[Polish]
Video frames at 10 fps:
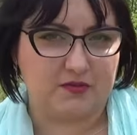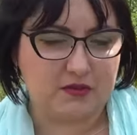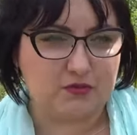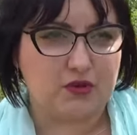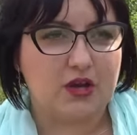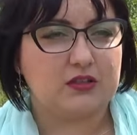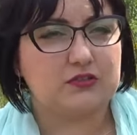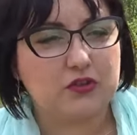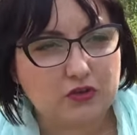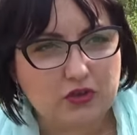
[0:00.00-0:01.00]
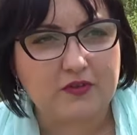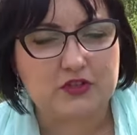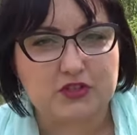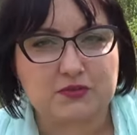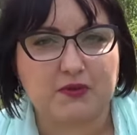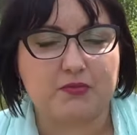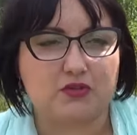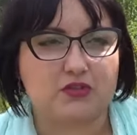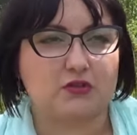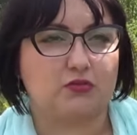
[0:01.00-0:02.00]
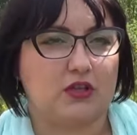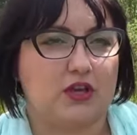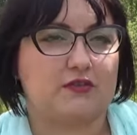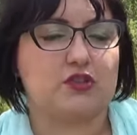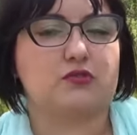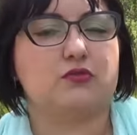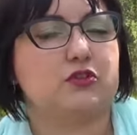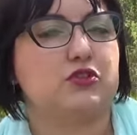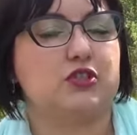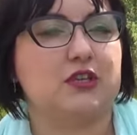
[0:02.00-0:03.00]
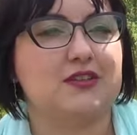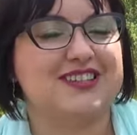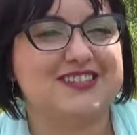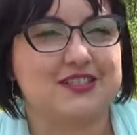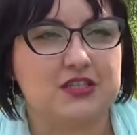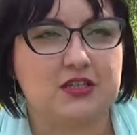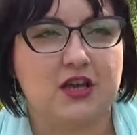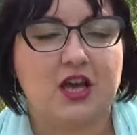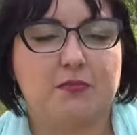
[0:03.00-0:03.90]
wieku do Towarzystwa Prostytutek, a w szczególności jednej z nich,